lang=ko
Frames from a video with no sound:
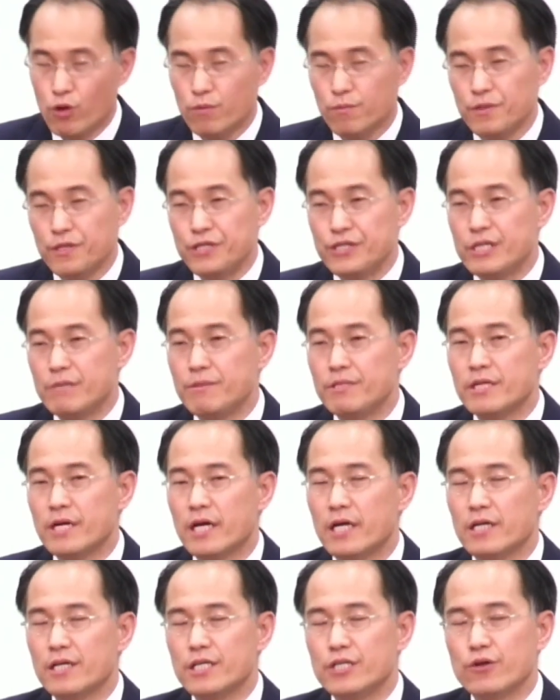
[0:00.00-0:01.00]

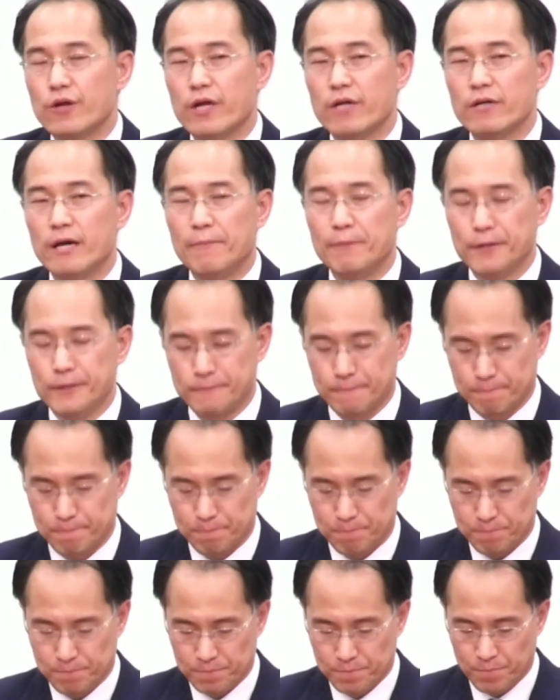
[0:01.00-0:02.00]
22장 2절에 의하면
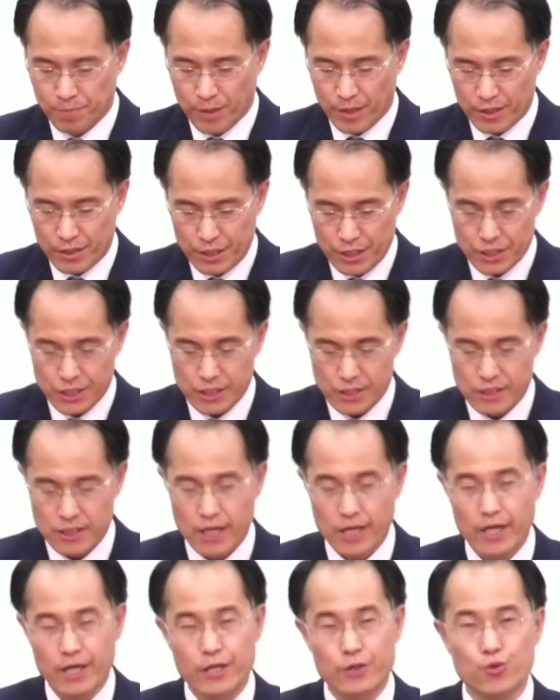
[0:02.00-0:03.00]
이
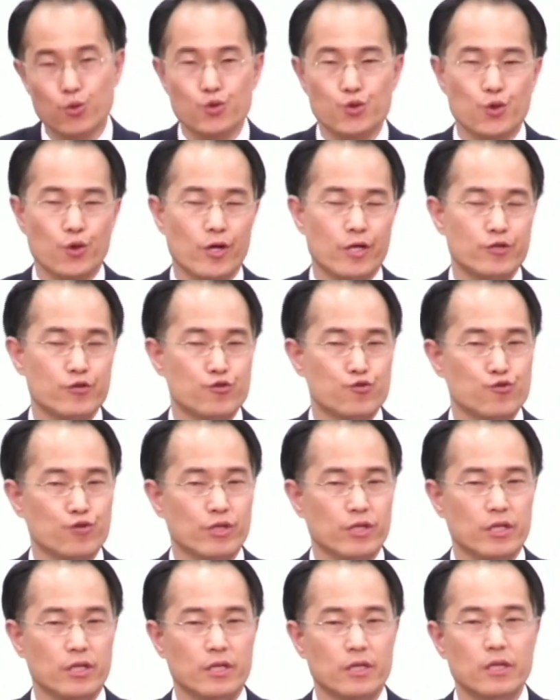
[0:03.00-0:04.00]
식사에 초청한
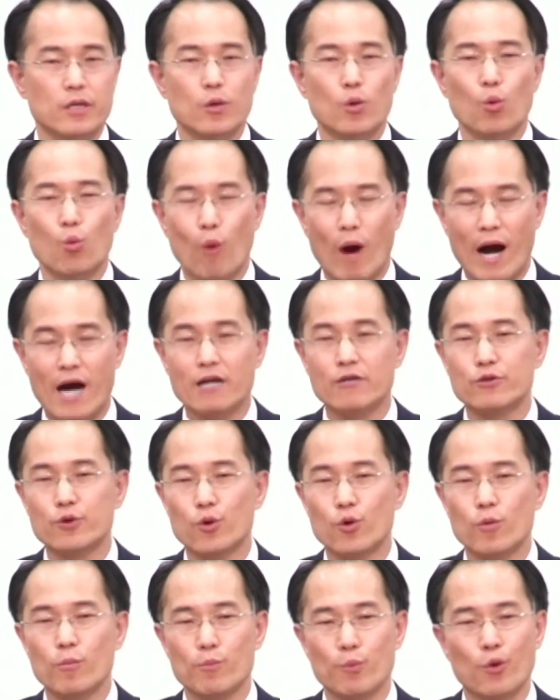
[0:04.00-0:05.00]
주인이
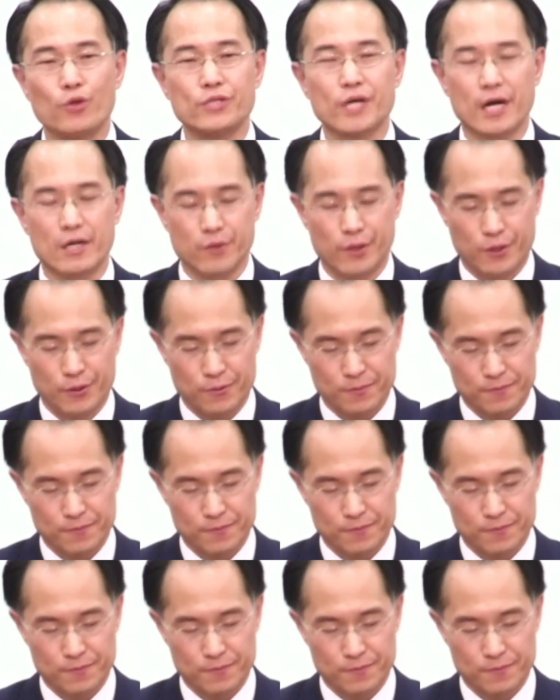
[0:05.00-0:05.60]
왕으로 묘사가 돼요.